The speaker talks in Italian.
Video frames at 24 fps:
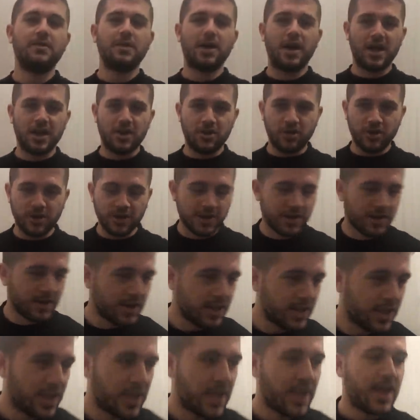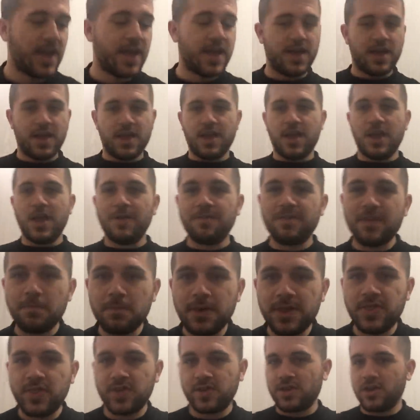Allora, e
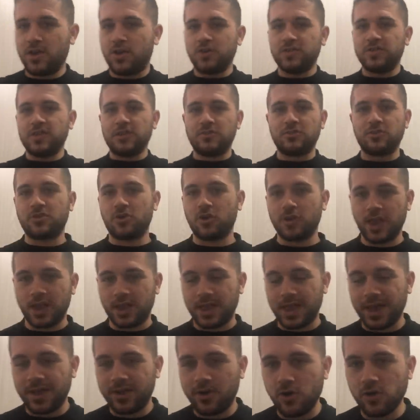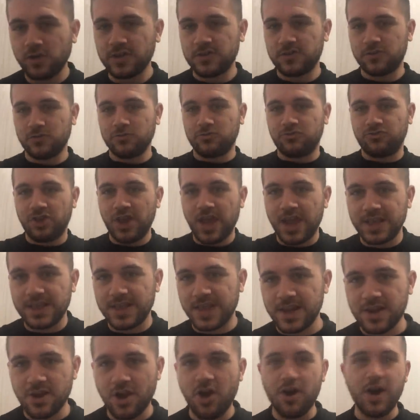ovviamente che cosa, che, che cosa,
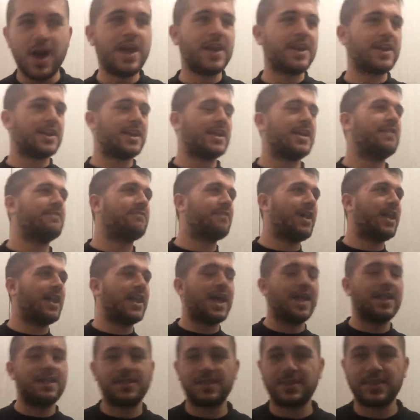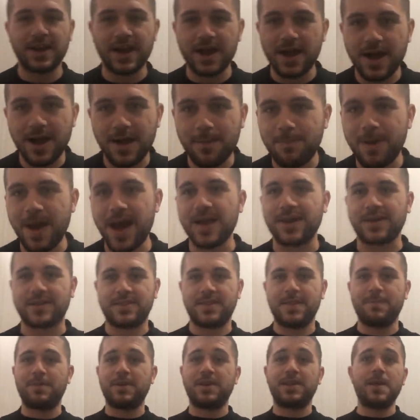succede? No, arriva l'altra
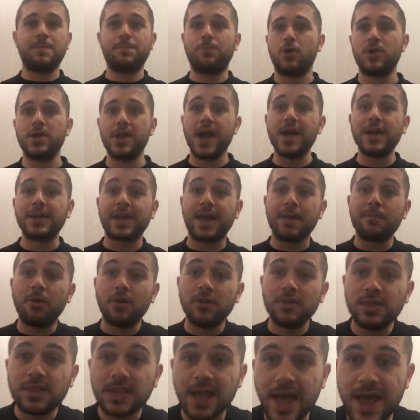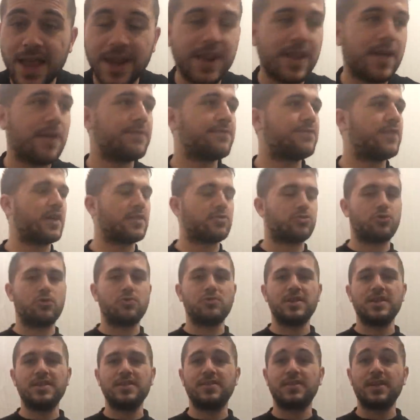parte, perché poi anche Montella ha fatto
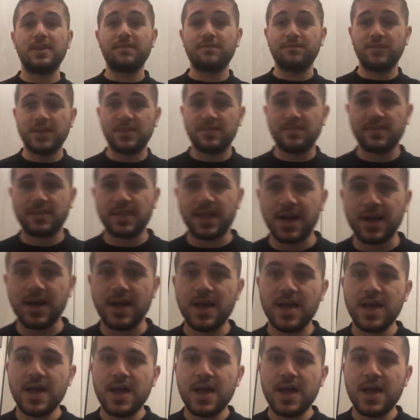un'intervista